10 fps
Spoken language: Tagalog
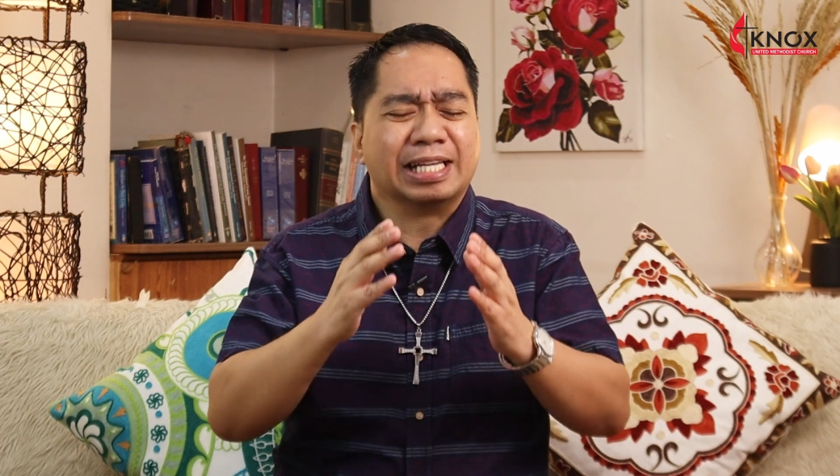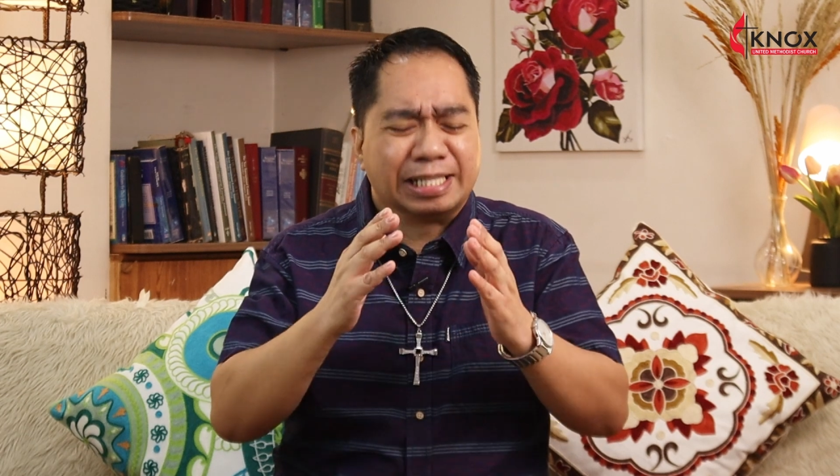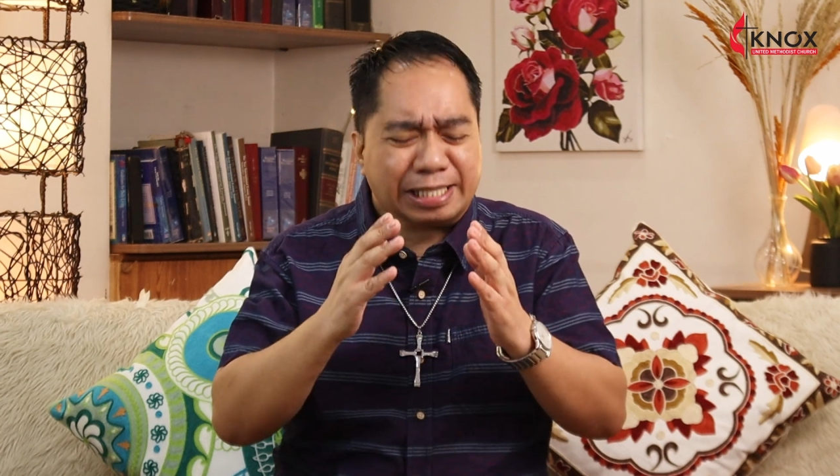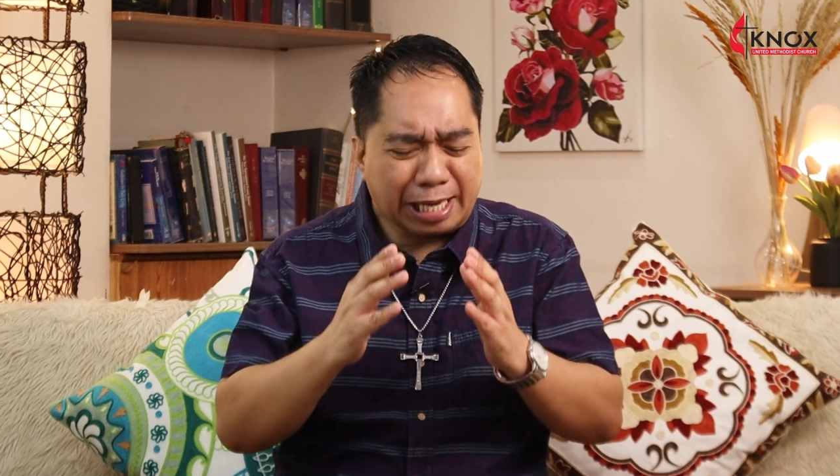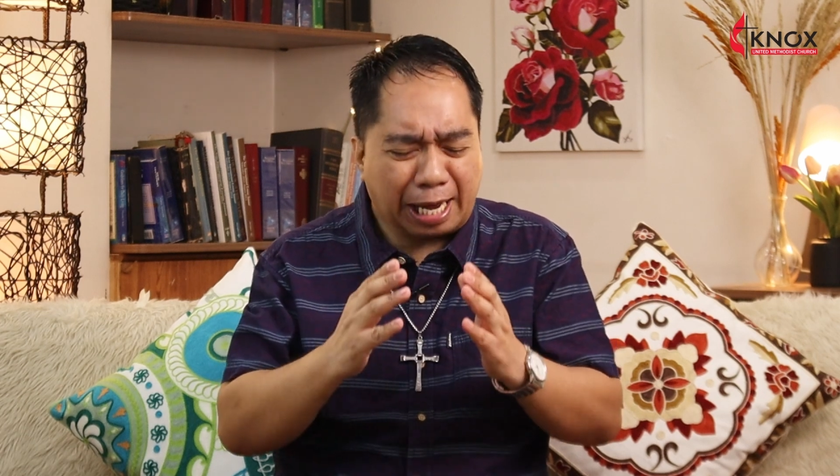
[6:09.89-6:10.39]

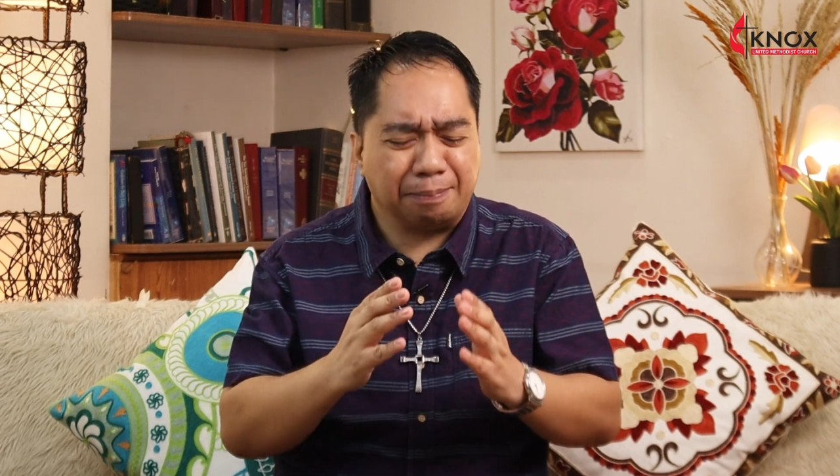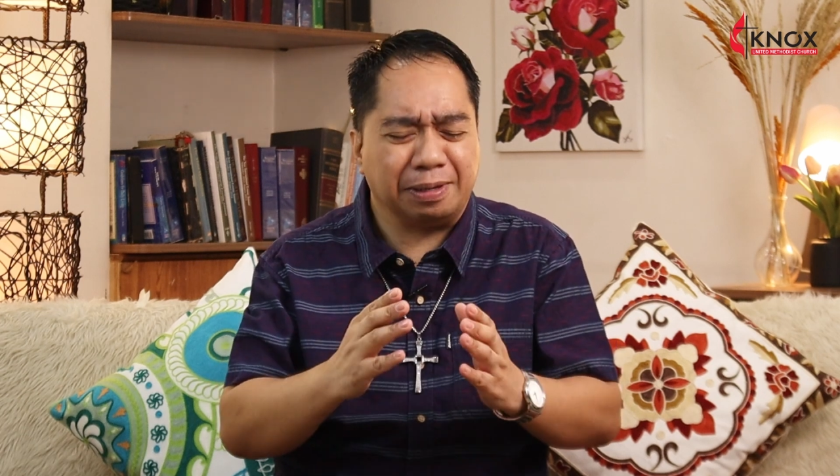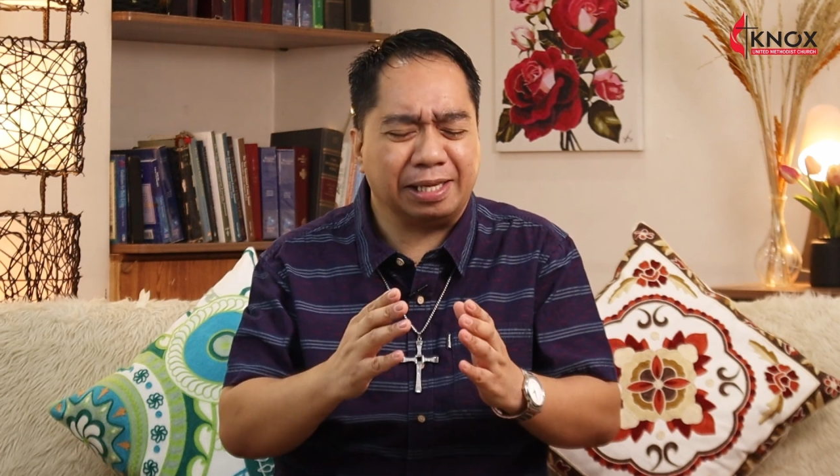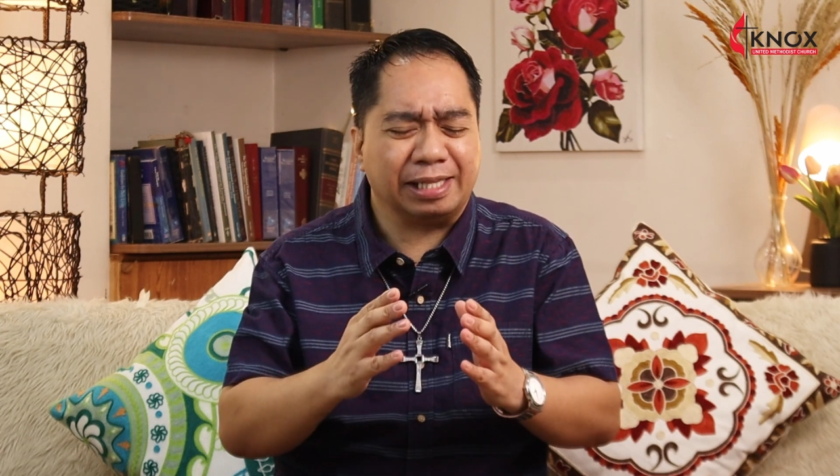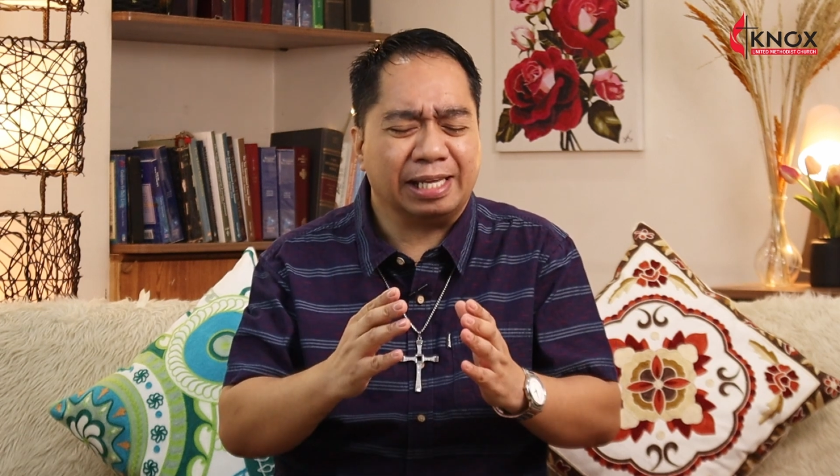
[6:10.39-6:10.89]

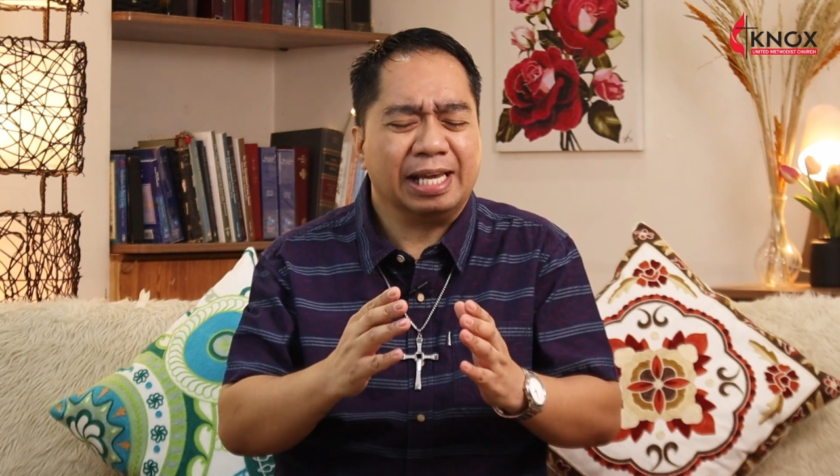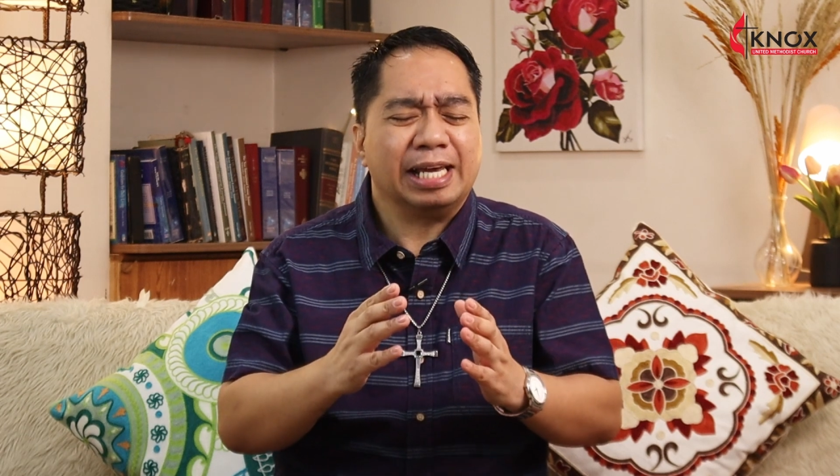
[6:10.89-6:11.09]
namin.